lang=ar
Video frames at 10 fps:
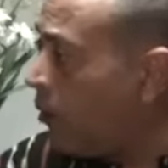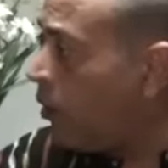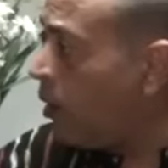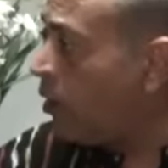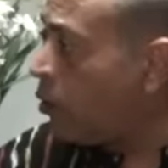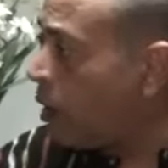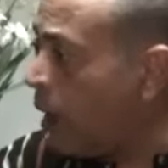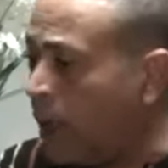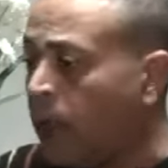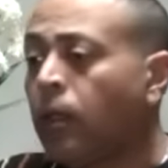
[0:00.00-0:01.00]
في, في
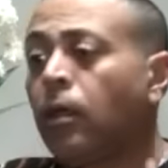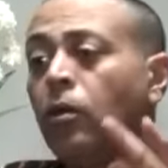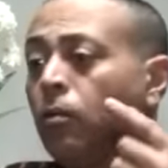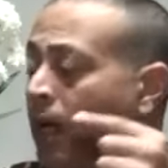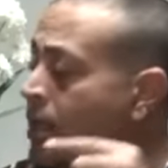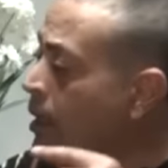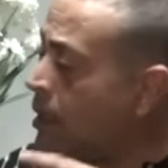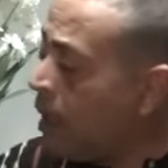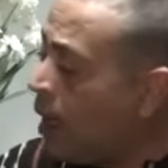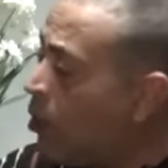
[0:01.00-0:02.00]
تركيا ومع ذلك
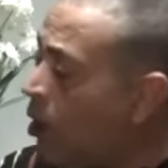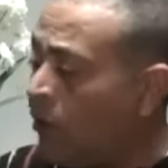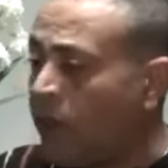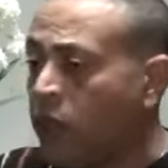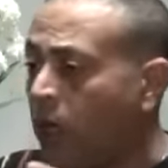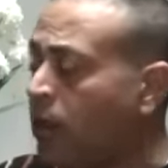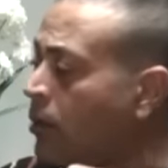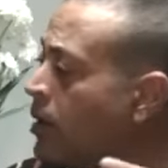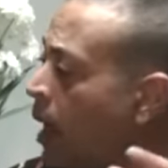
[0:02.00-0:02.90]
السياحه ما وقفتش اكتر من